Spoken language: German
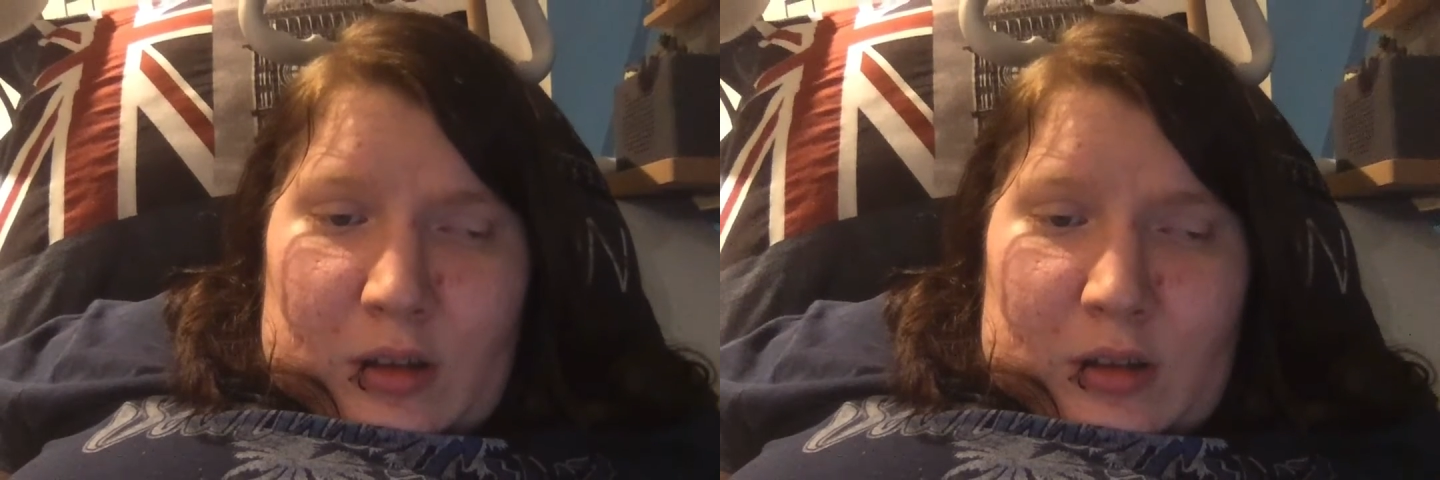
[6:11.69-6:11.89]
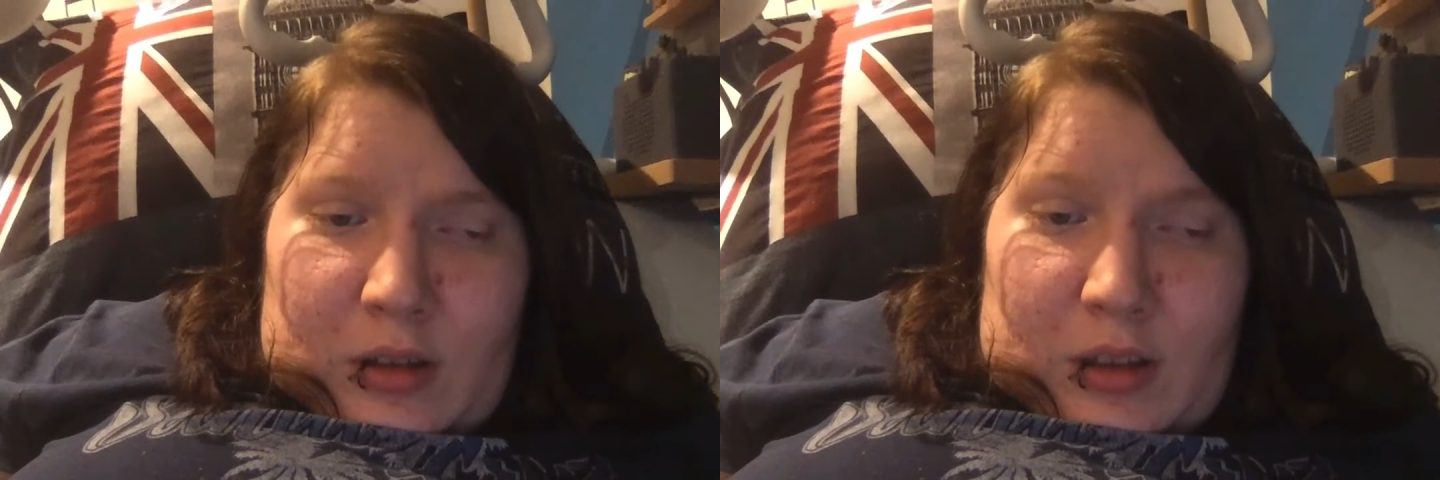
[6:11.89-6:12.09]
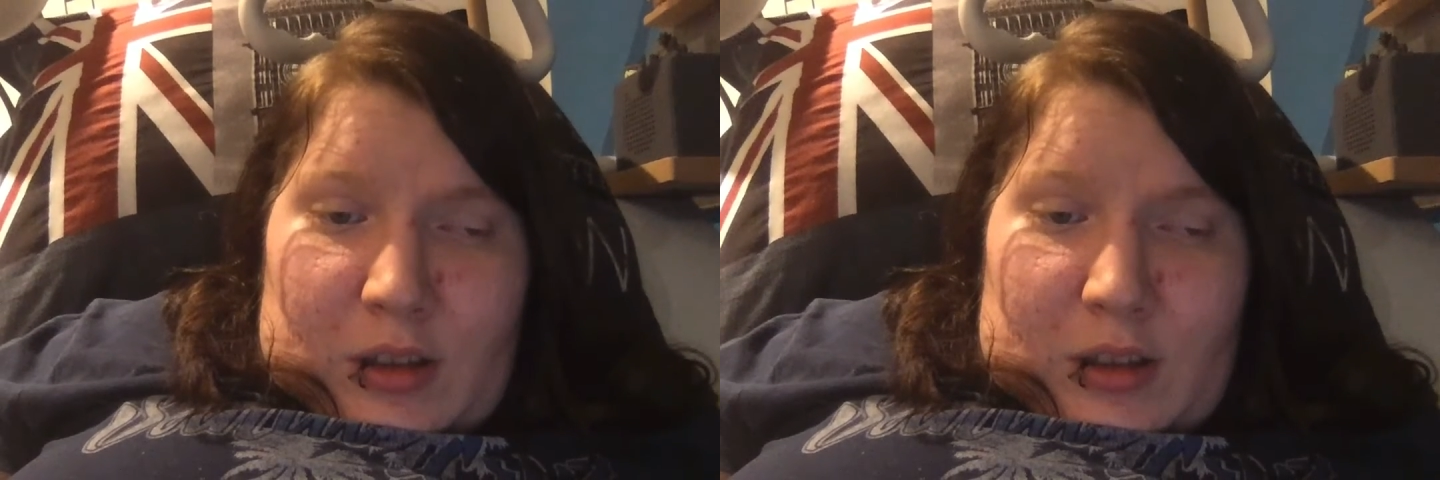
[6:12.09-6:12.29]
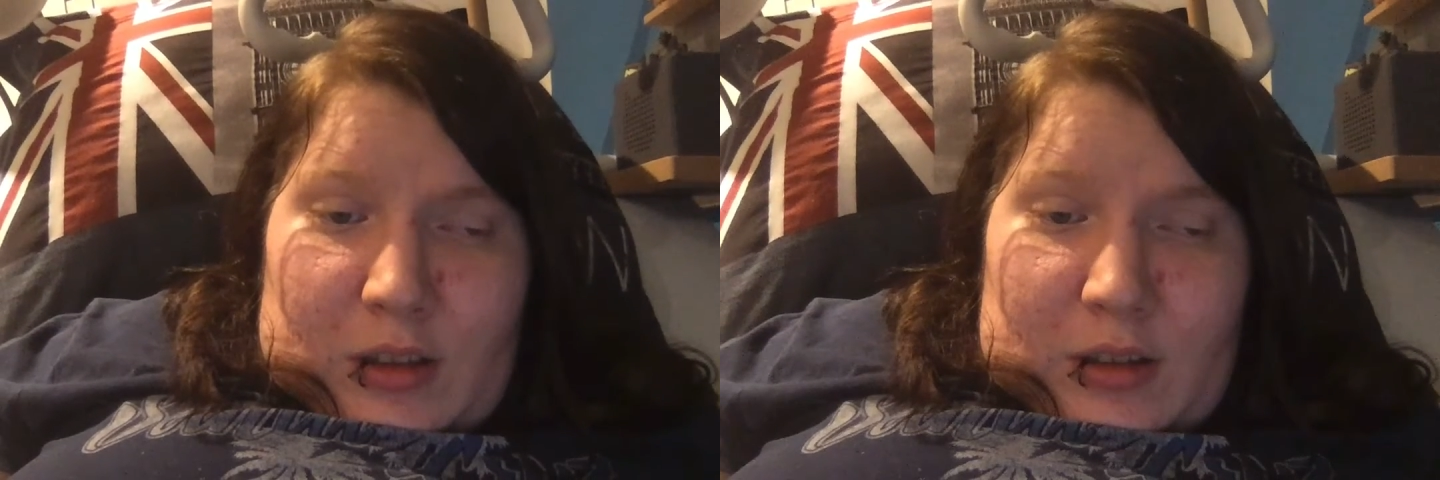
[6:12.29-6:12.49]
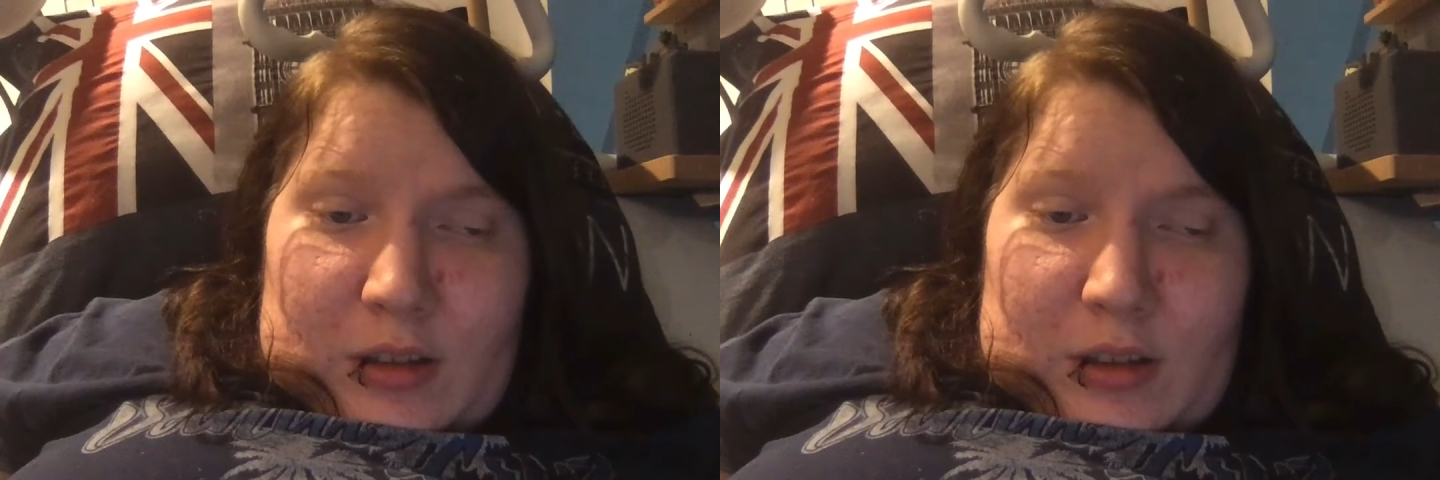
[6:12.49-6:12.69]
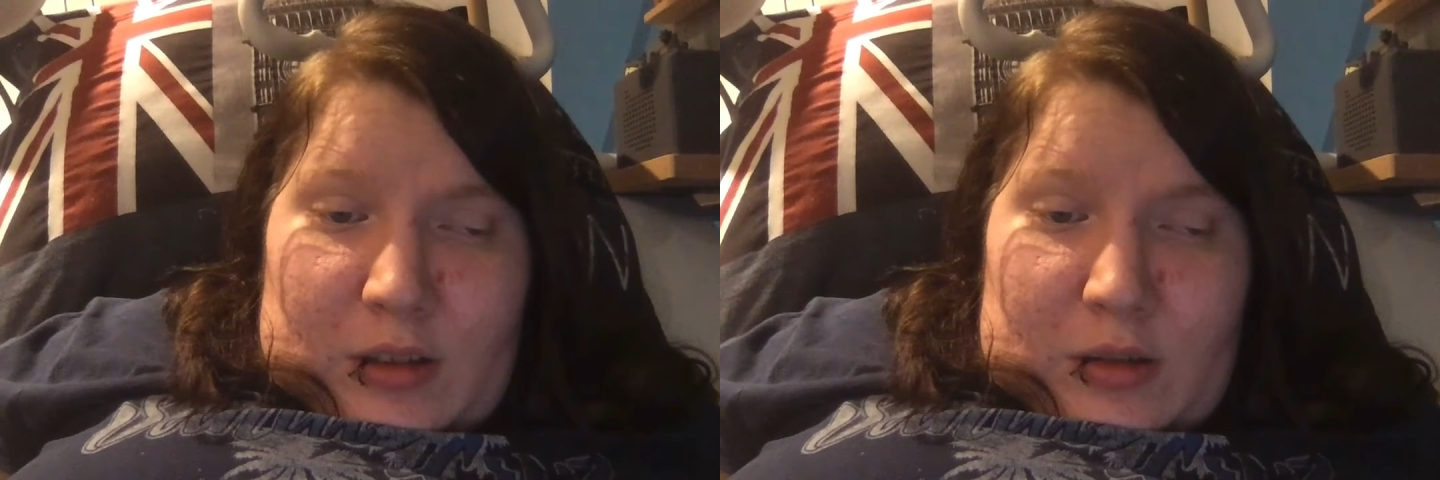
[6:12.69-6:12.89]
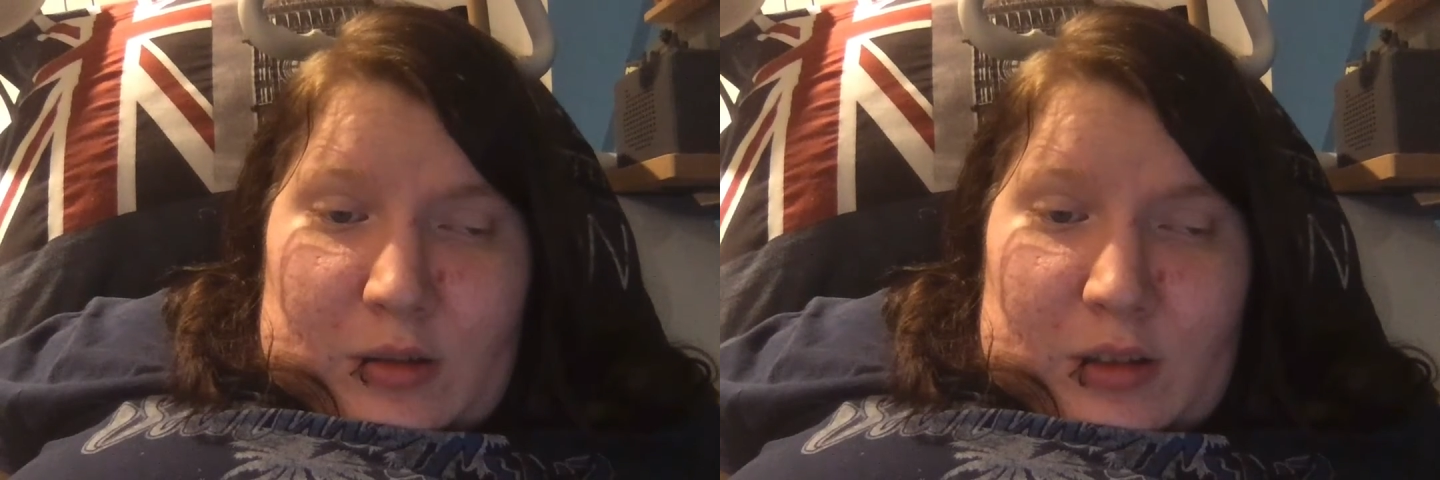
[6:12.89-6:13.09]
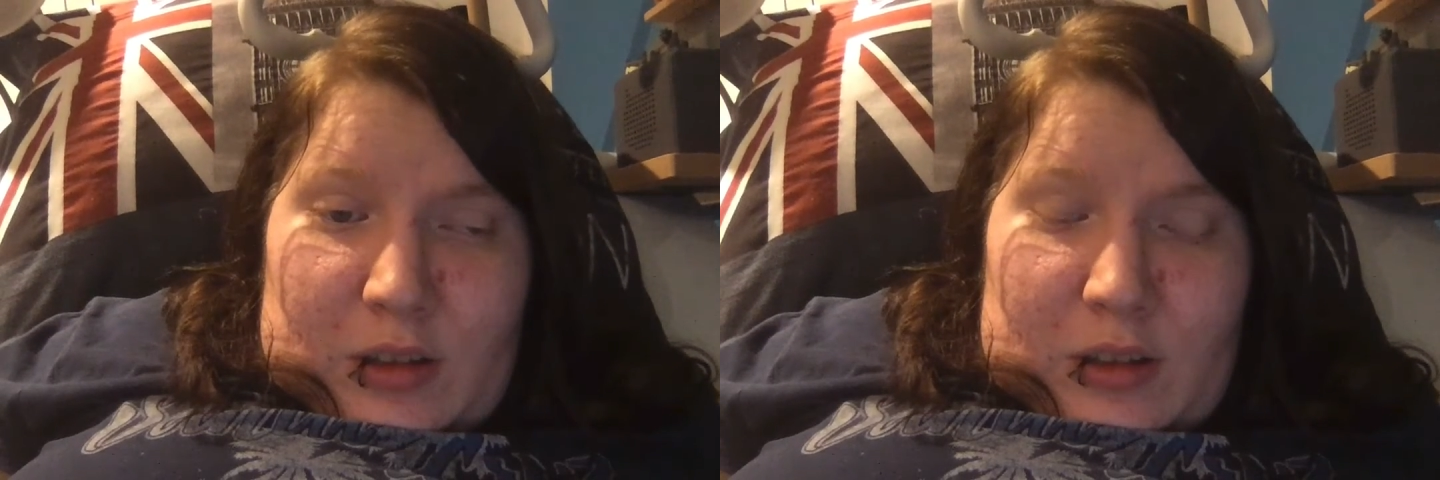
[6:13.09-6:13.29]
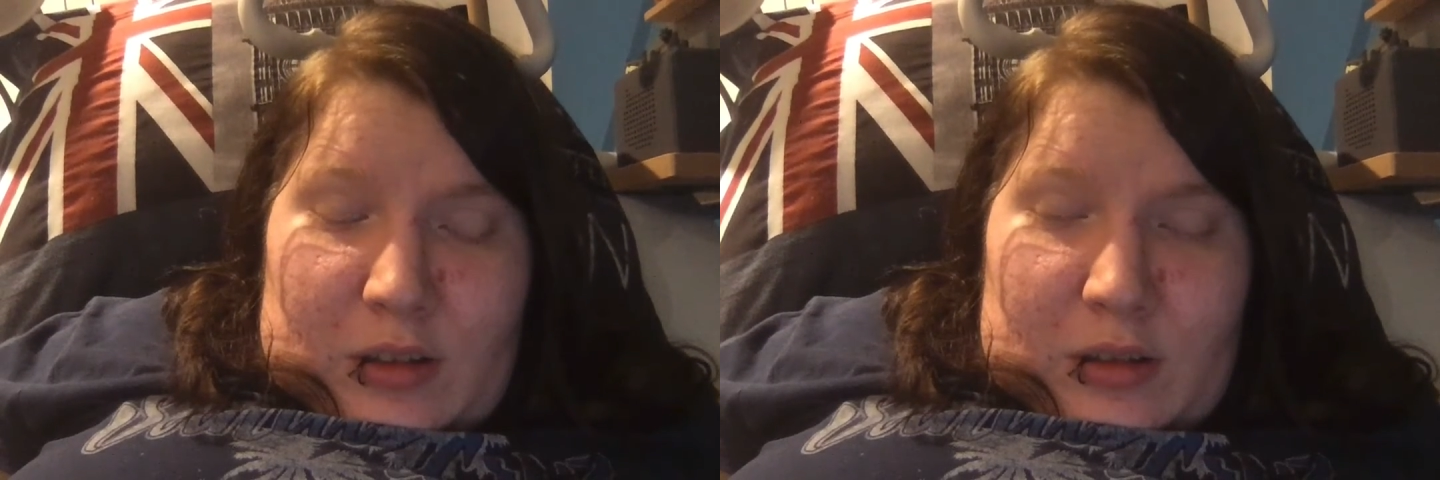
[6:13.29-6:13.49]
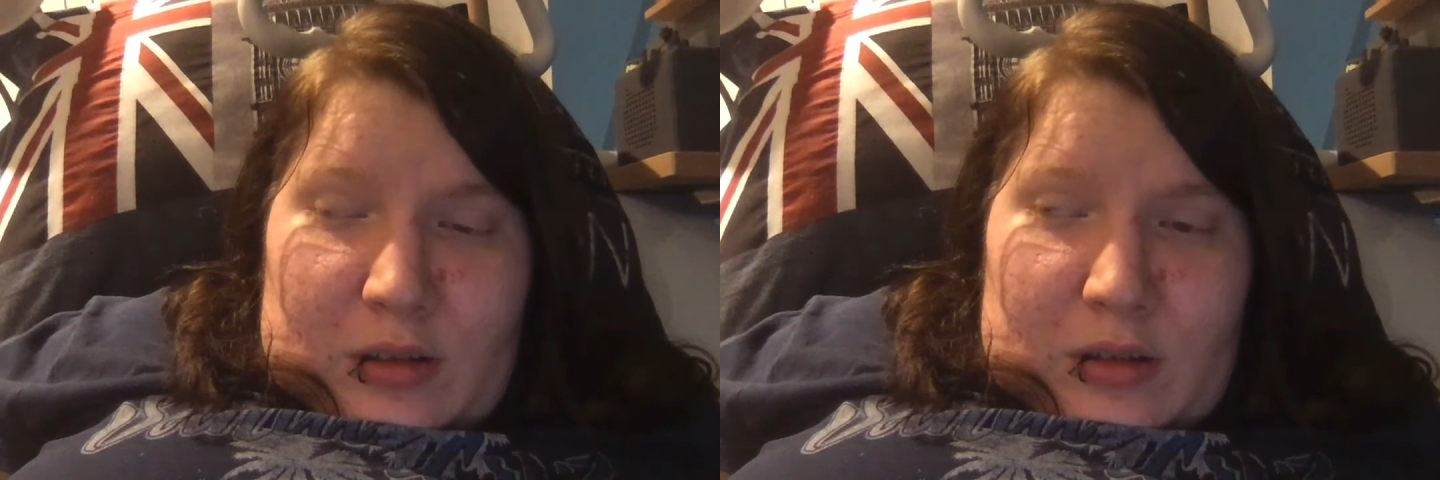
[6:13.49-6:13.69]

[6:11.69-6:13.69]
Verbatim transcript: sich das nicht notiert.